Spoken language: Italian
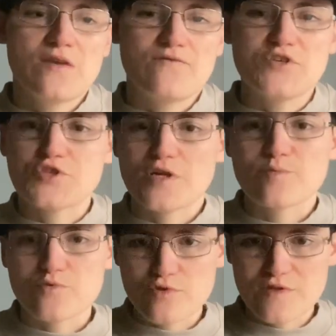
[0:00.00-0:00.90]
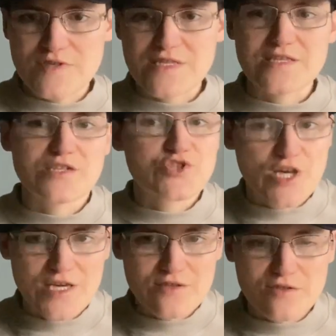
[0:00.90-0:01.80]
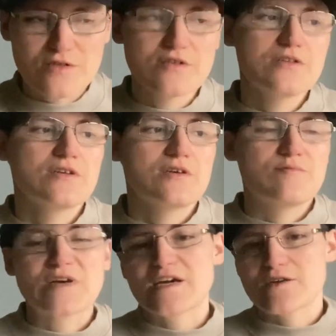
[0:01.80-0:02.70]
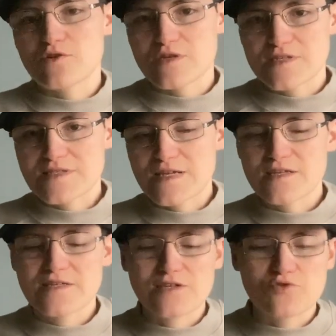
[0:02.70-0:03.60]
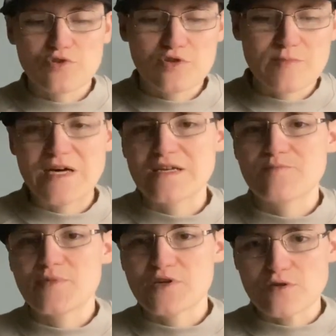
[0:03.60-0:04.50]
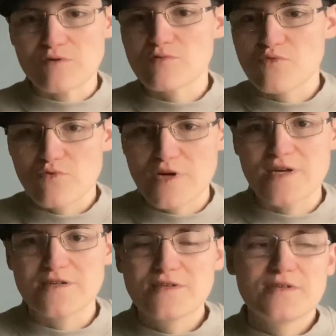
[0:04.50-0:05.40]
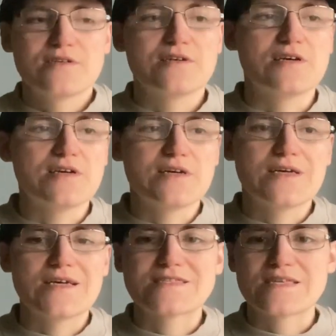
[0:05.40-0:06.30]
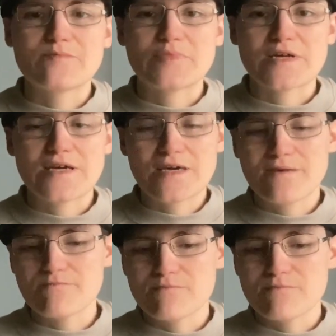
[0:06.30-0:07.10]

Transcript: visto dal punto di vista del centro, magari non nelle strade tanto normali, però comunque eh, è sempre